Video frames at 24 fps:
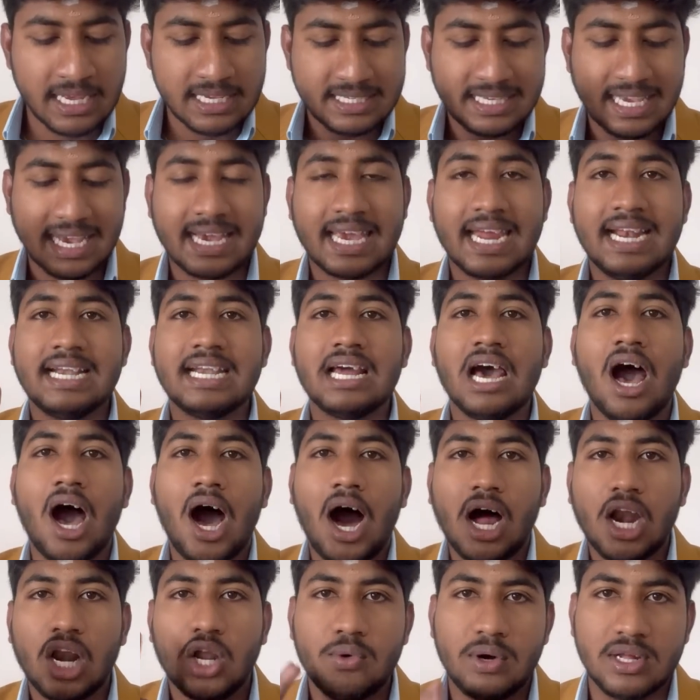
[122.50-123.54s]
செகண்டா
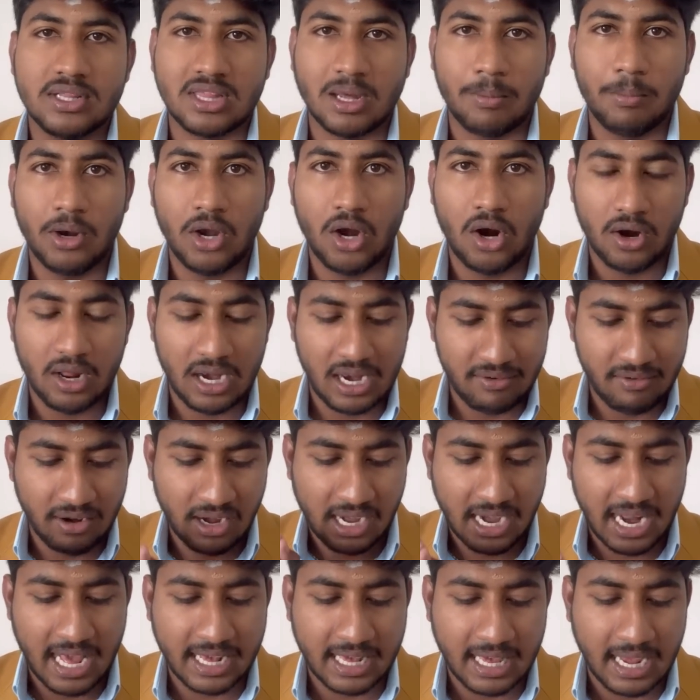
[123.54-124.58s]
ஆல் ஓவர் தமிழ்நாடு லெவல்
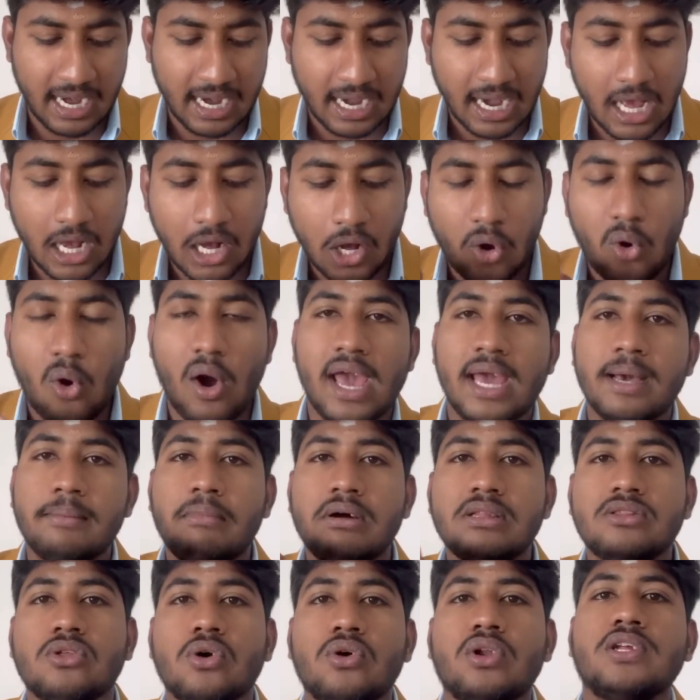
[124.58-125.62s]
ரேங்கிங்ல
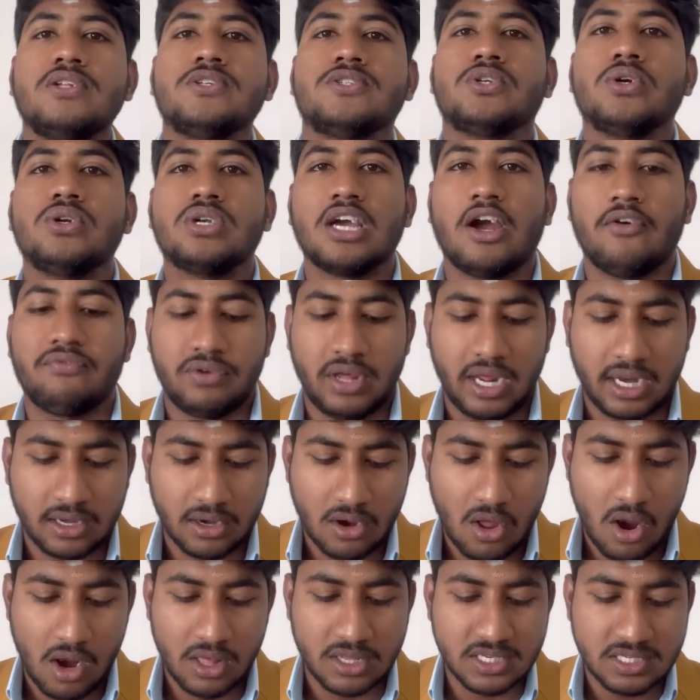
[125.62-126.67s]
கோயம்புத்தூர் இன்ஸ்டியூட் ஆஃப்
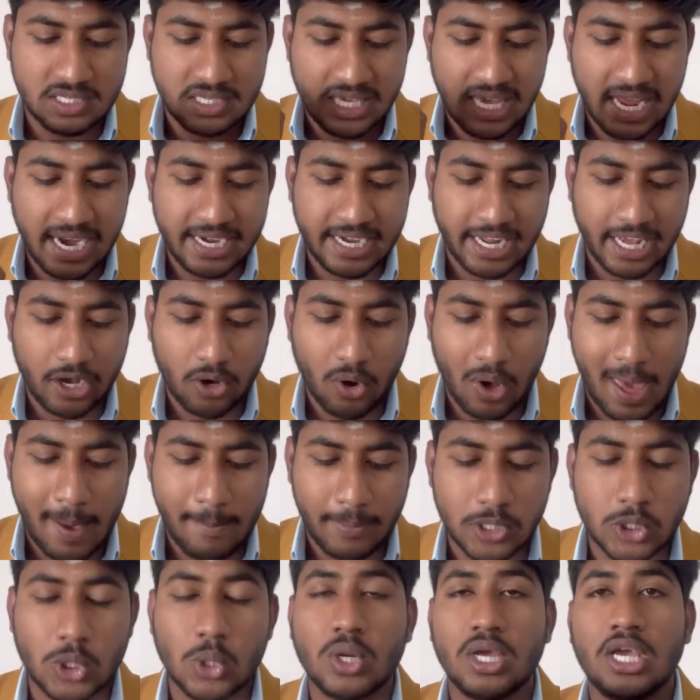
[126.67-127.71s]
டெக்னாலஜி சிஐடி
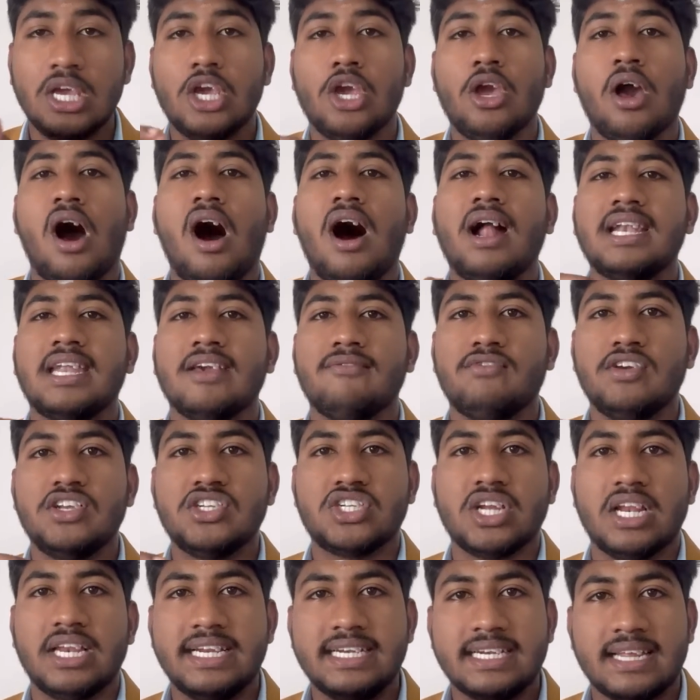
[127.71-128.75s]
கோயம்புத்தூர் இங்கேயும்
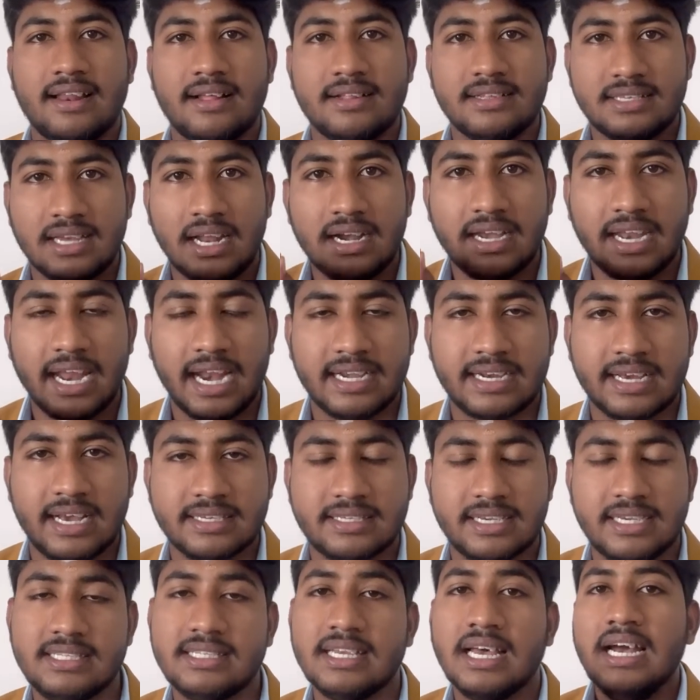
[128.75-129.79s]
ஆர்டிபிஷியல் இன்டெலிஜென்ஸ் அண்ட் டேட்டா
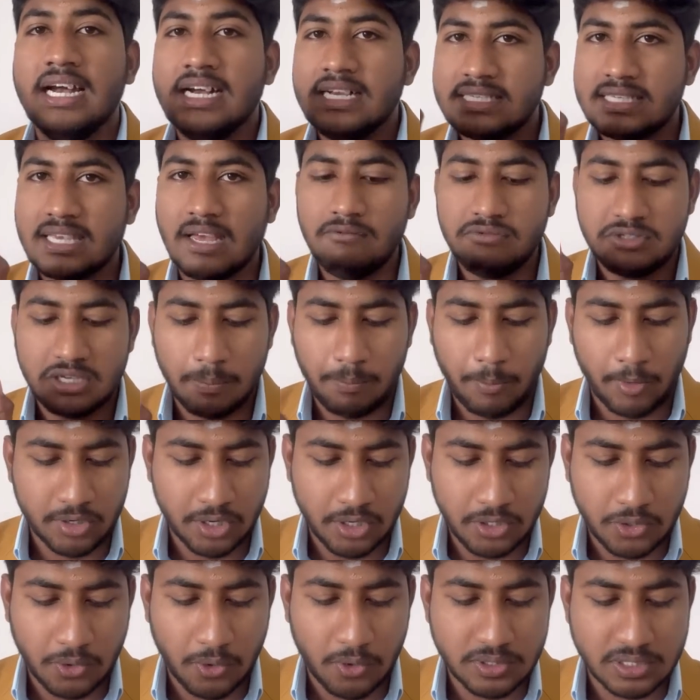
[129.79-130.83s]
சயின்ஸ் செல்ஃப்
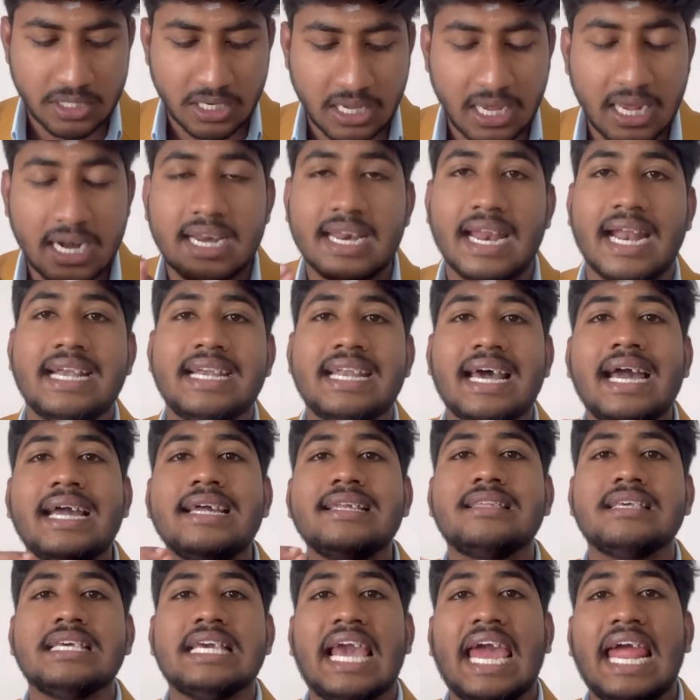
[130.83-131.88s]
சப்போர்ட்டட் கோர்ஸ் இருக்கு
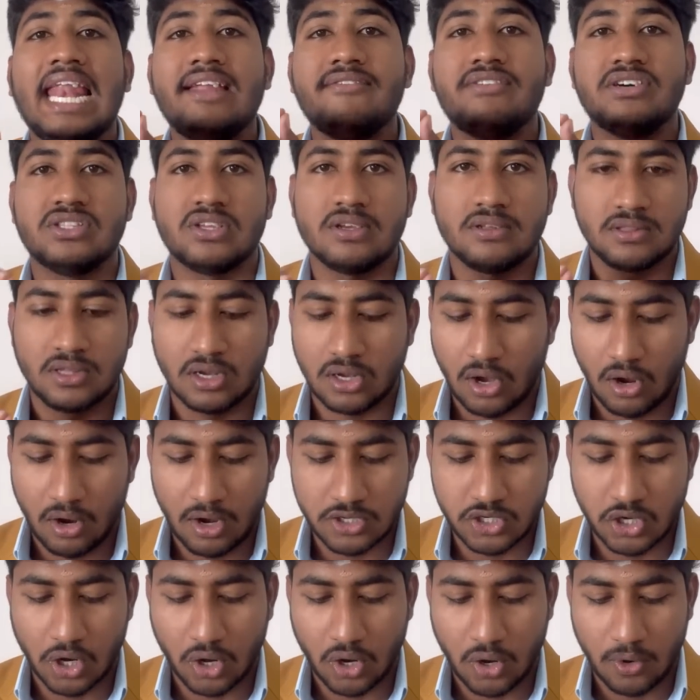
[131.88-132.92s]
ரெண்டாயிரத்தி ஏழு வந்து இந்த
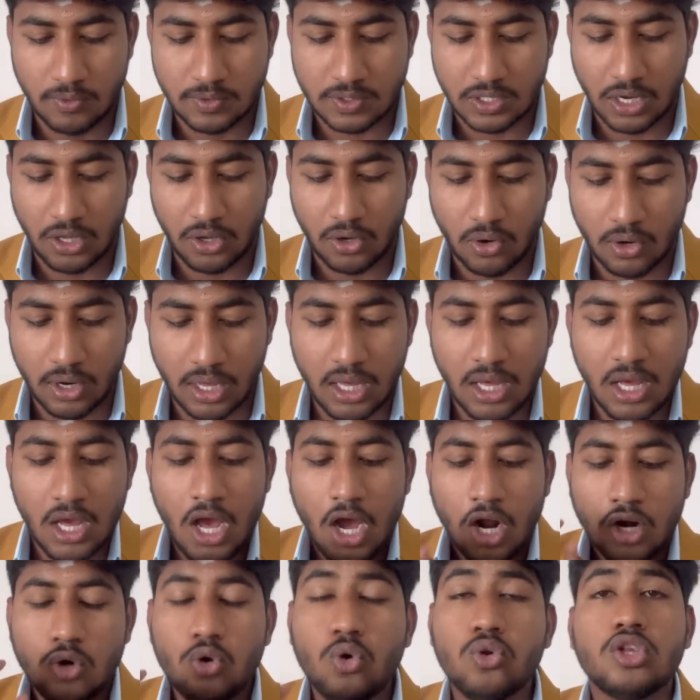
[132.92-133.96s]
காலேஜோட கவுன்சிலிங் கோடு
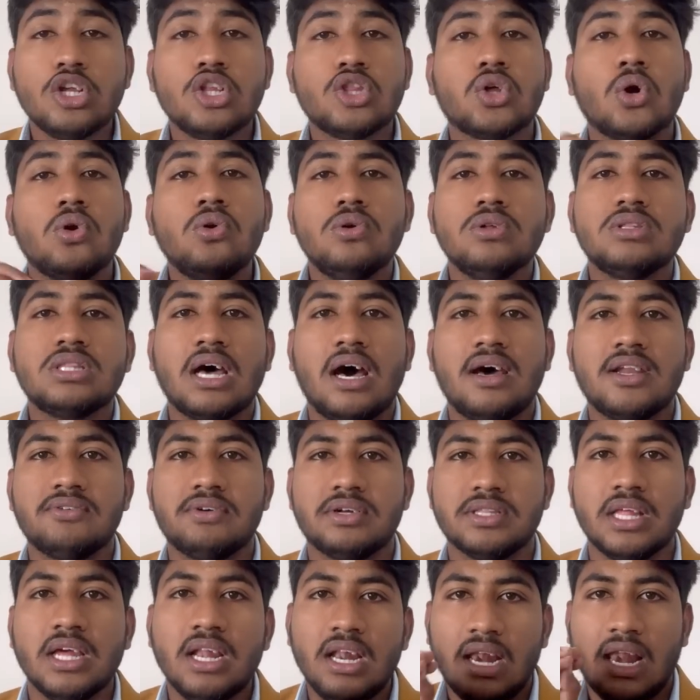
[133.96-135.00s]
நூத்தி தொண்ணூத்தாறு
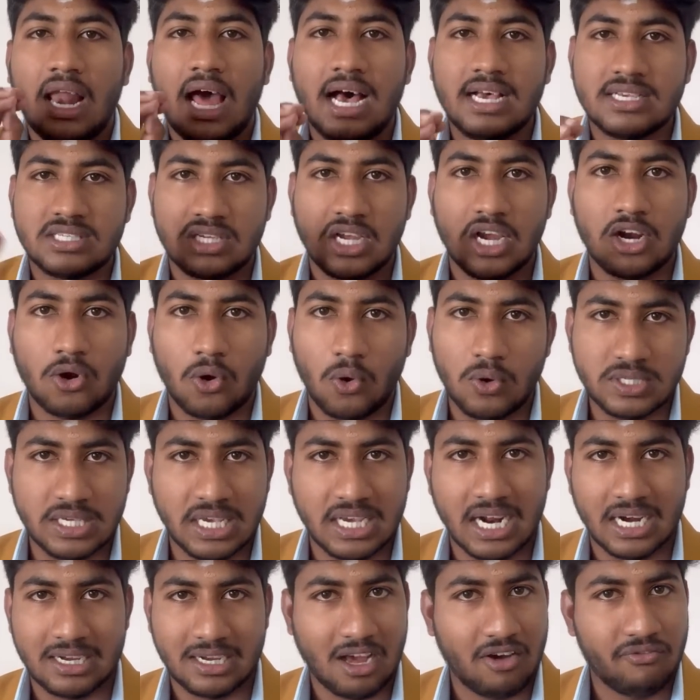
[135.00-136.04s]
வந்து லாஸ்ட் இயர்
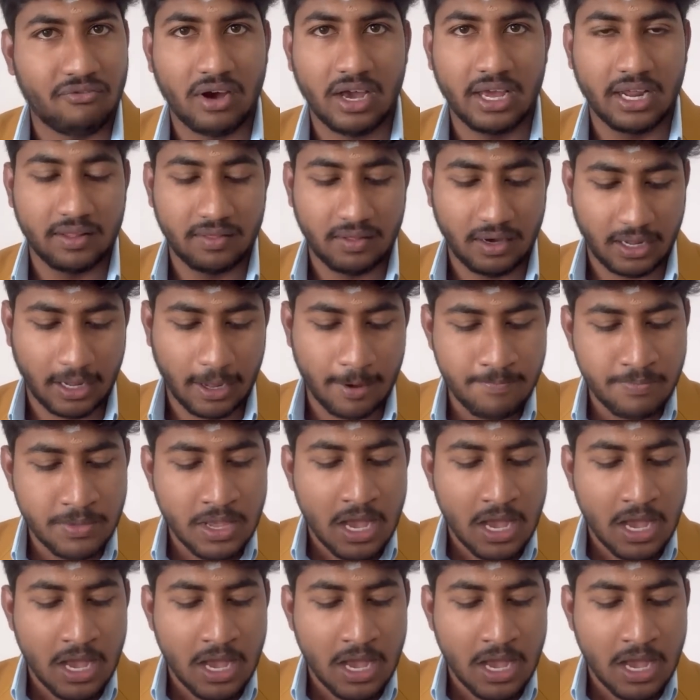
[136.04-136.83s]
க்ளோசிங் கட் ஆஃபா இருந்திருக்கு